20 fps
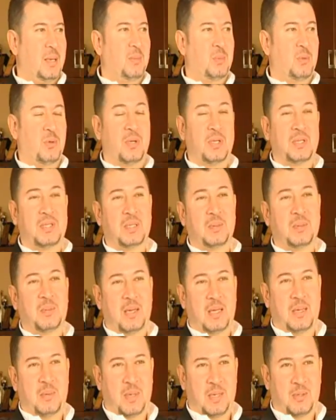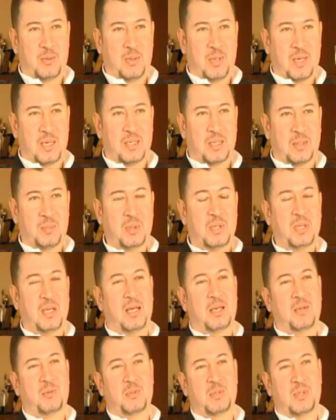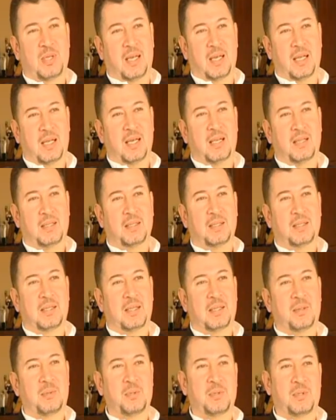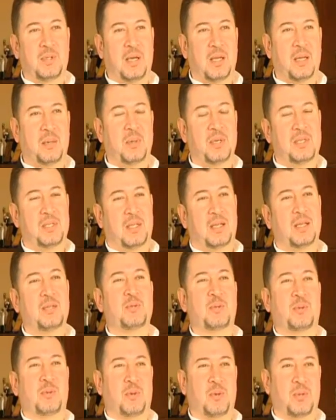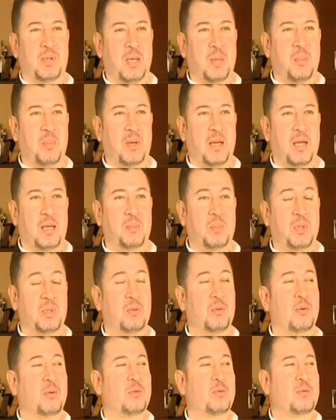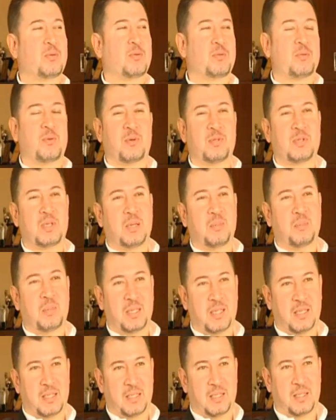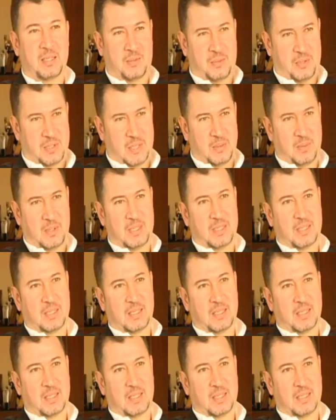Hem donatıyı beraber kurardık. Bir tane ustayla yılda 3 tane 5 tane soğuk oda yaparak 1991 yılında bu işe